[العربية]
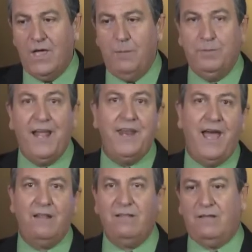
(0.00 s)

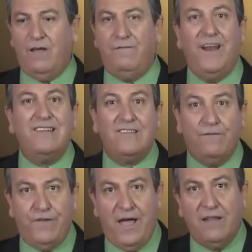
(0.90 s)
ابتدأت
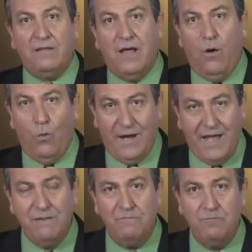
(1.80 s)
فلسفات
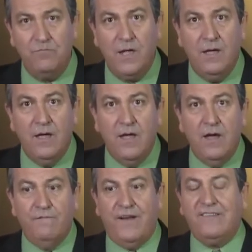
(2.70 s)
أولا
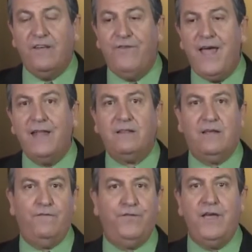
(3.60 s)

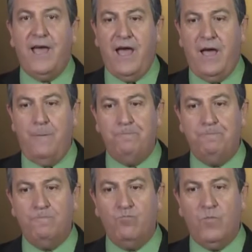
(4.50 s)
فلسفات فيها
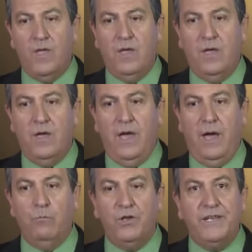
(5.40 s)

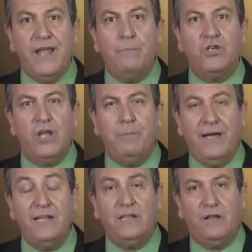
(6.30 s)
آه، مندمجة
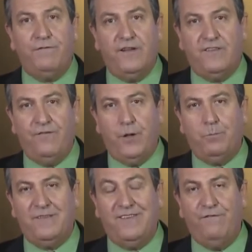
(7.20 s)
بعدة فلسفات
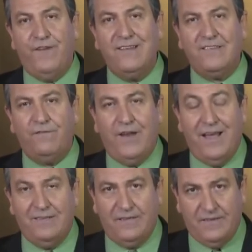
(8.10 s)
بس الفلسفة
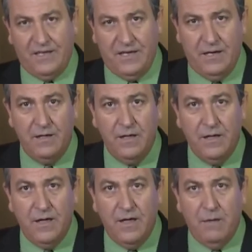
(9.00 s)
الأساسية
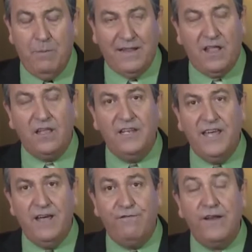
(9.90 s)
بعتقد
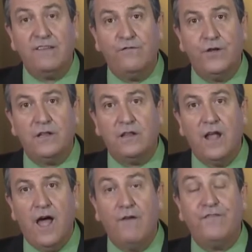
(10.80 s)
هي فلسفة
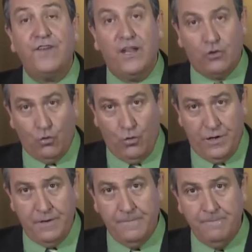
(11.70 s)

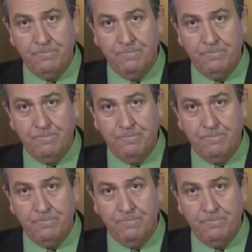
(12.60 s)
أفلاطون